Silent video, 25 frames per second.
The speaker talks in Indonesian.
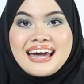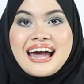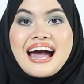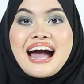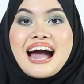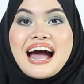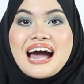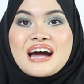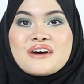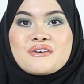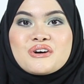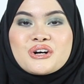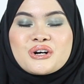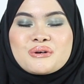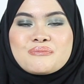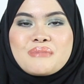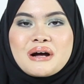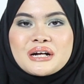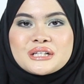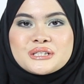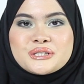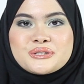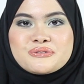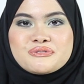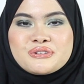Hai, welcome
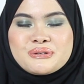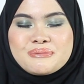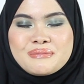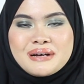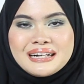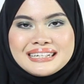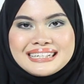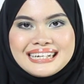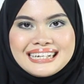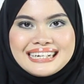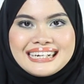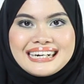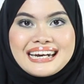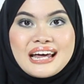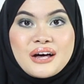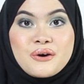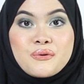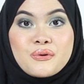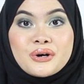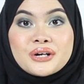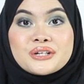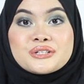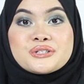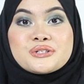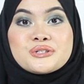back to Female Daily
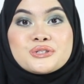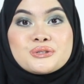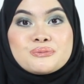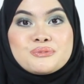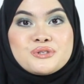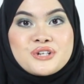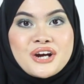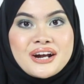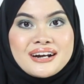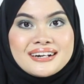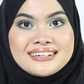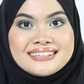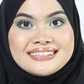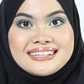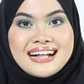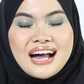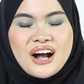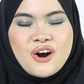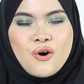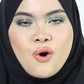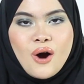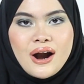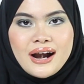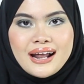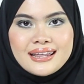Network YouTube channel.
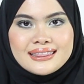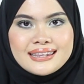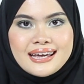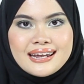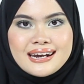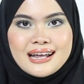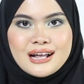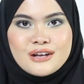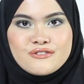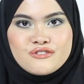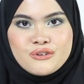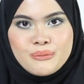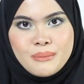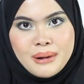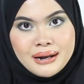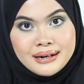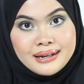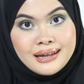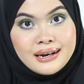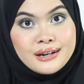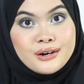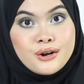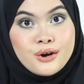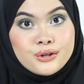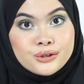Aku Aneta dari
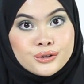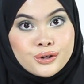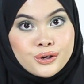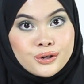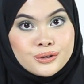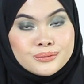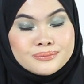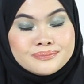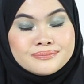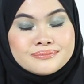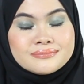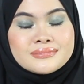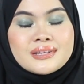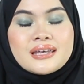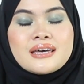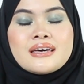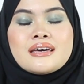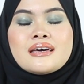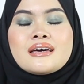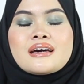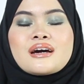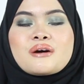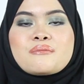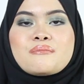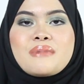femaledaily.com.
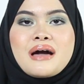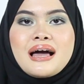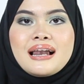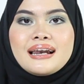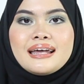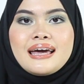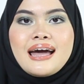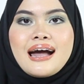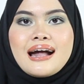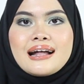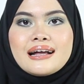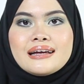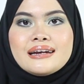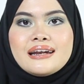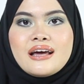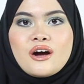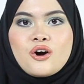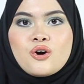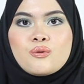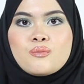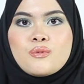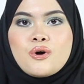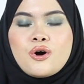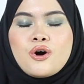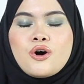Kembali hari ini
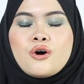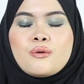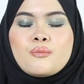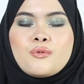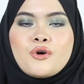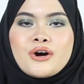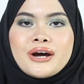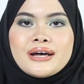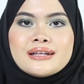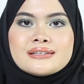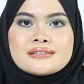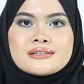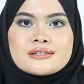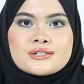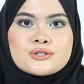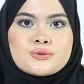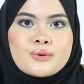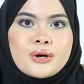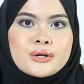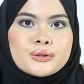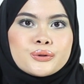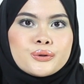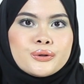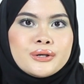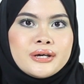aku mau ngomongin
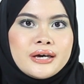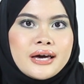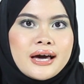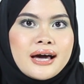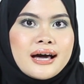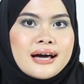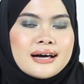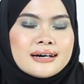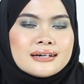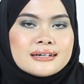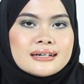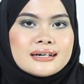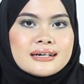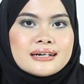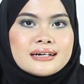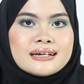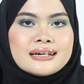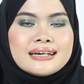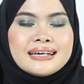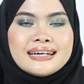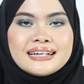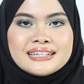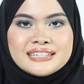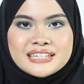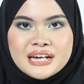sesuatu yang uh,
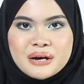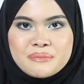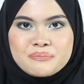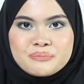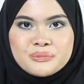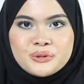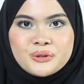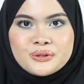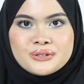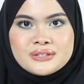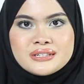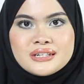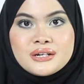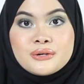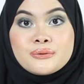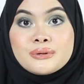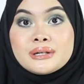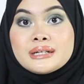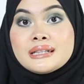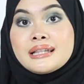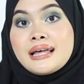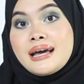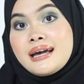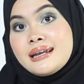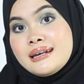hijab beauty
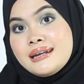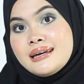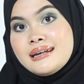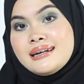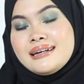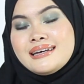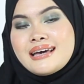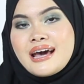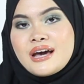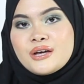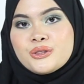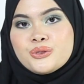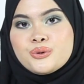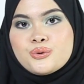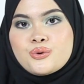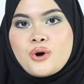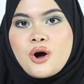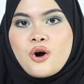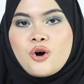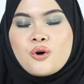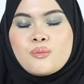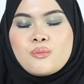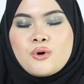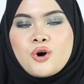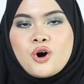related, yaitu
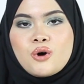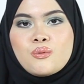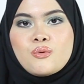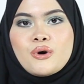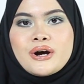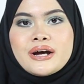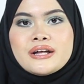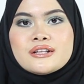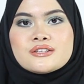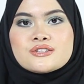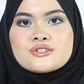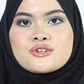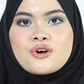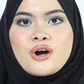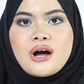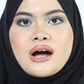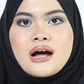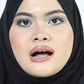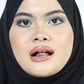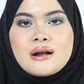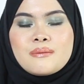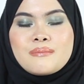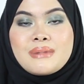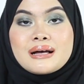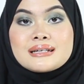aku mau ngomongin soal